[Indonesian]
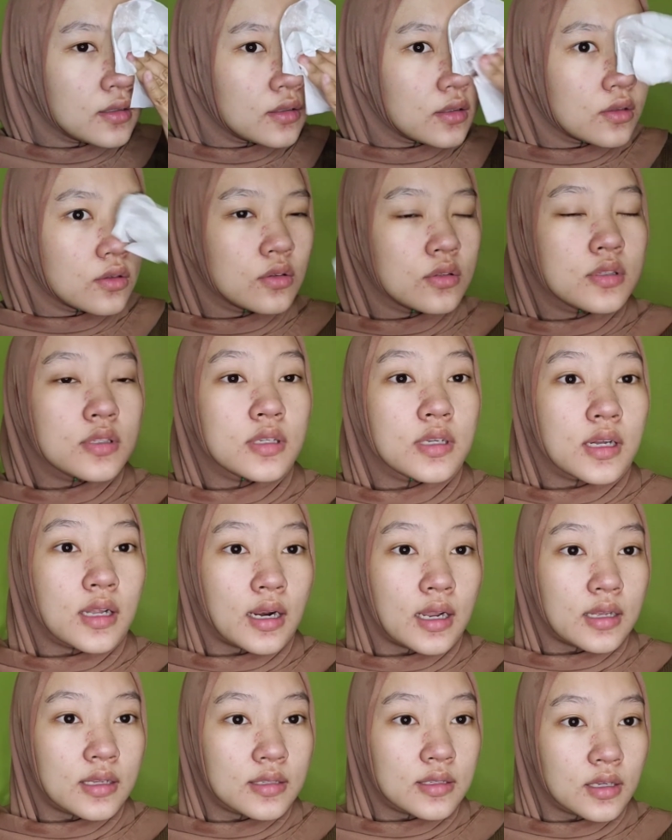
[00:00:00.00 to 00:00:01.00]
terus
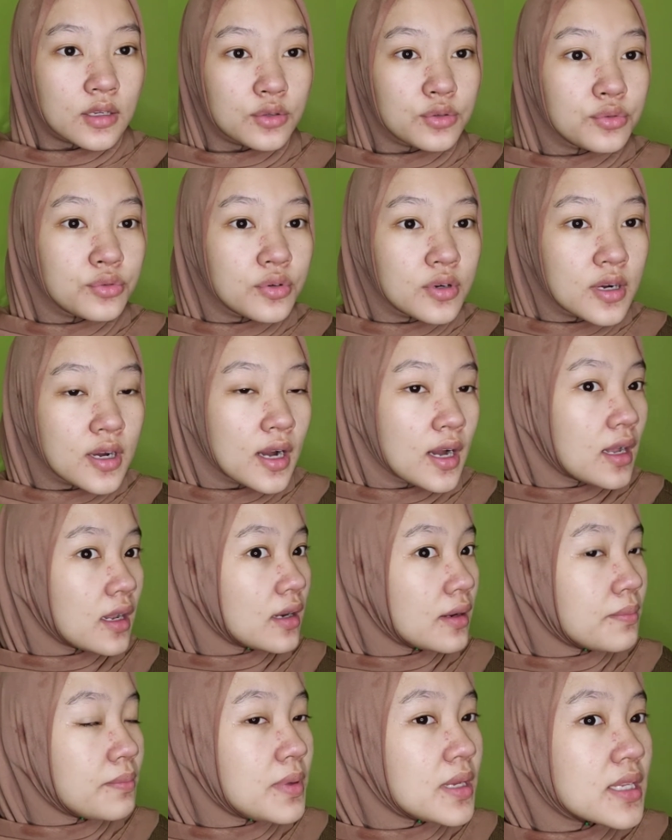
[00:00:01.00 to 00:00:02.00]
ngerasa juga
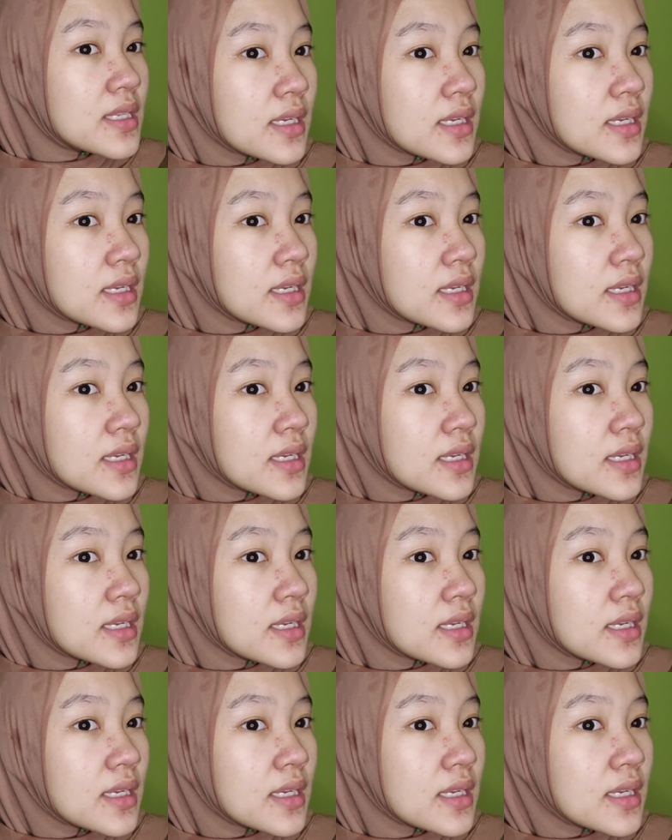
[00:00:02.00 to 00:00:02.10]
lebih